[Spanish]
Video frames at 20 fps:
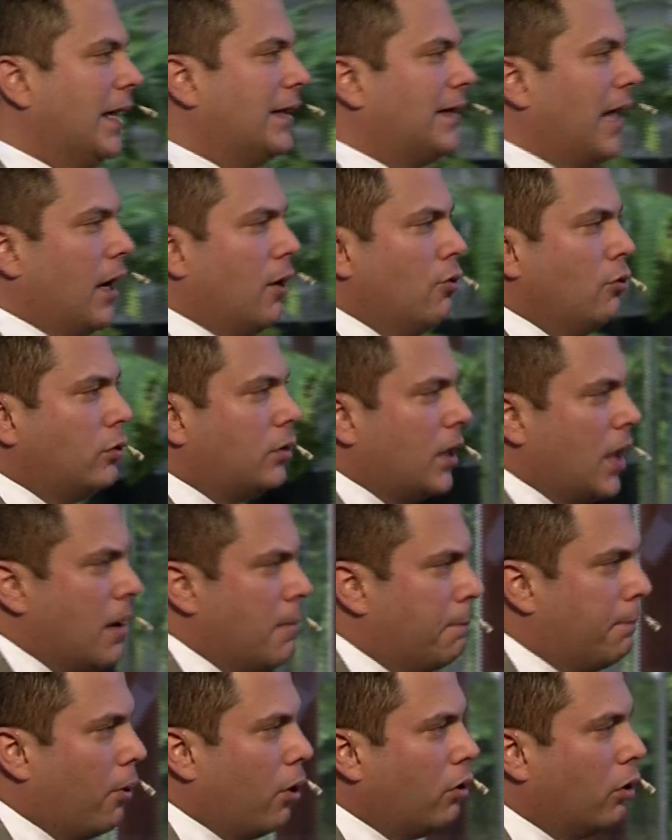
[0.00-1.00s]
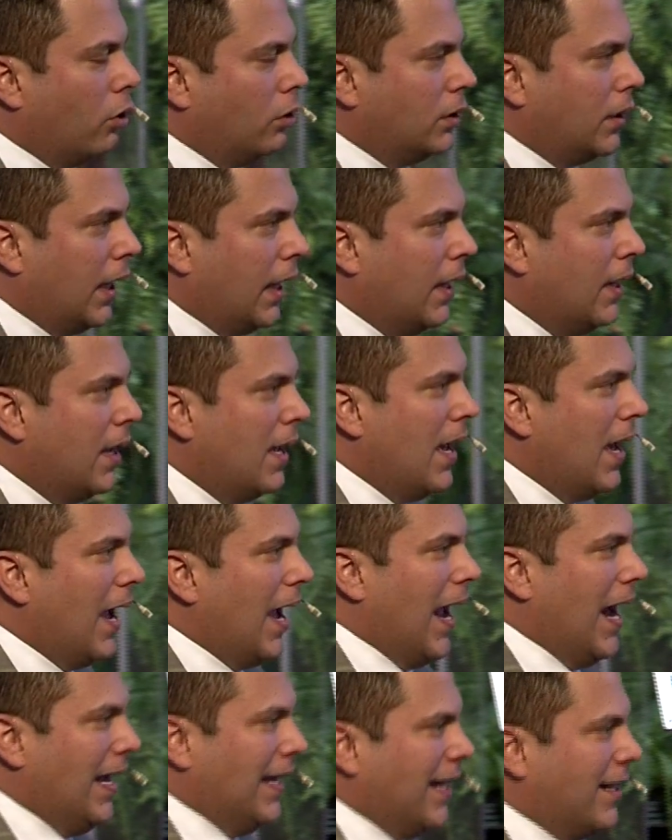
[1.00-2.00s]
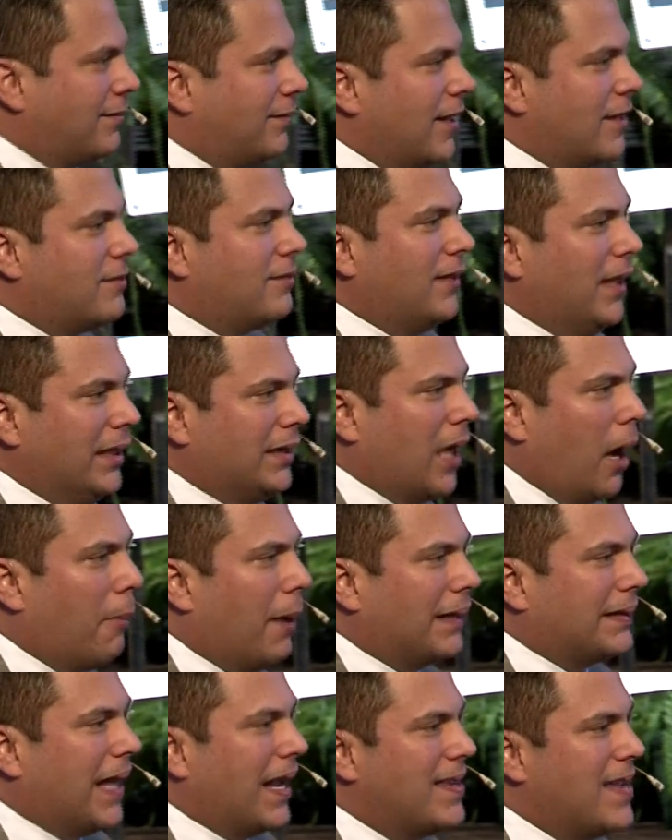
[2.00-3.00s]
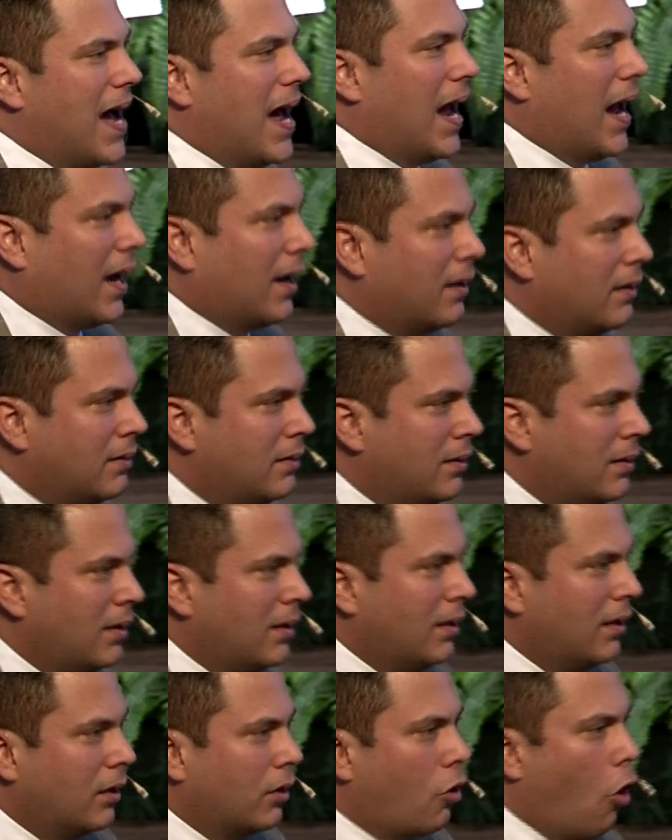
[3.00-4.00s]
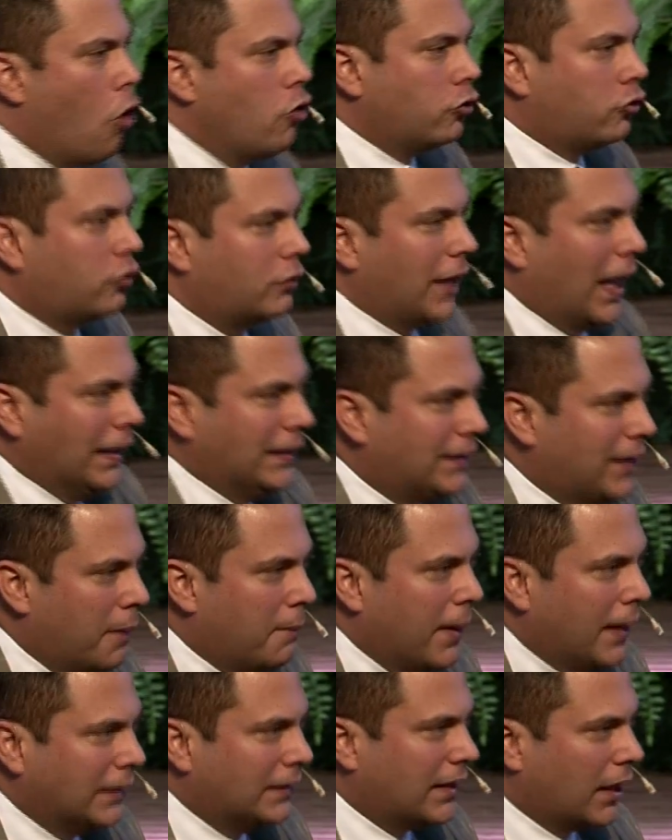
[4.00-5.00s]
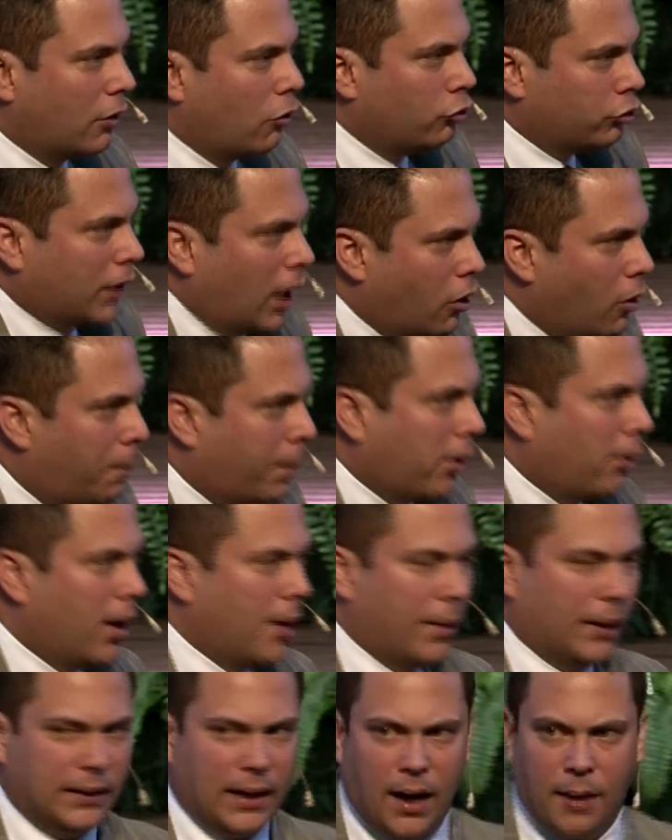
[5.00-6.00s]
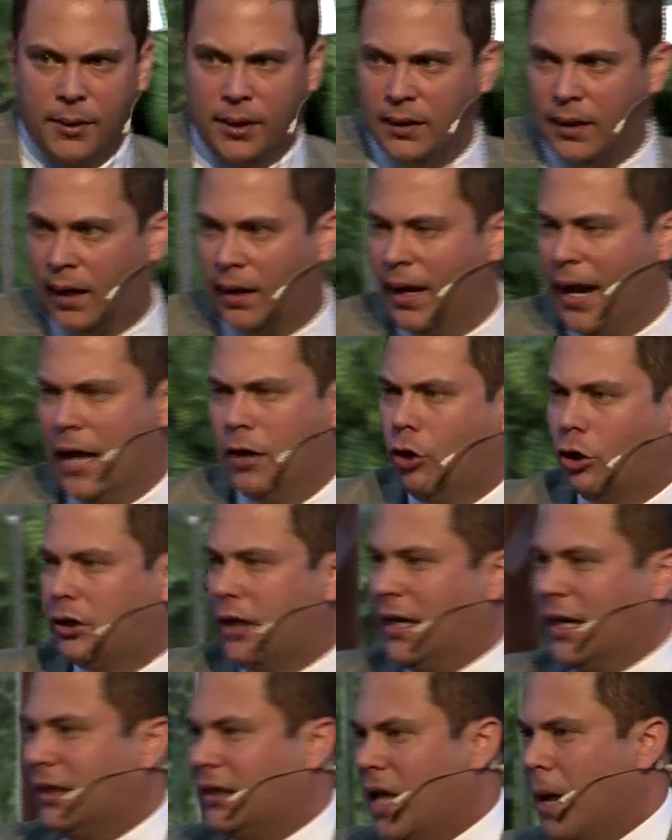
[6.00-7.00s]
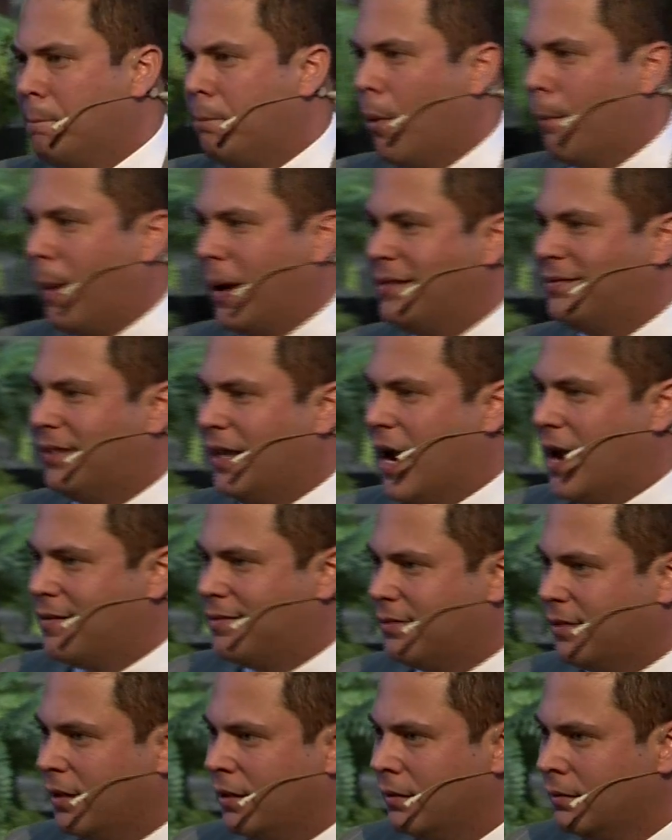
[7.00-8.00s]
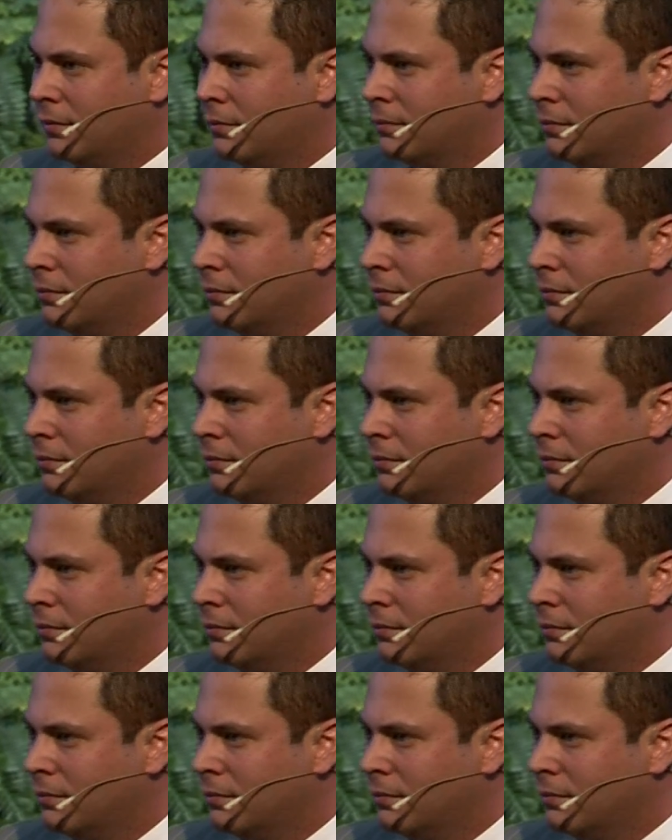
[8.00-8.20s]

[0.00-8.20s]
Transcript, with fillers: está en un tiempo donde él necesita batallar constantemente contra los problemas de la vida. Él no tiene tiempo para aislarse.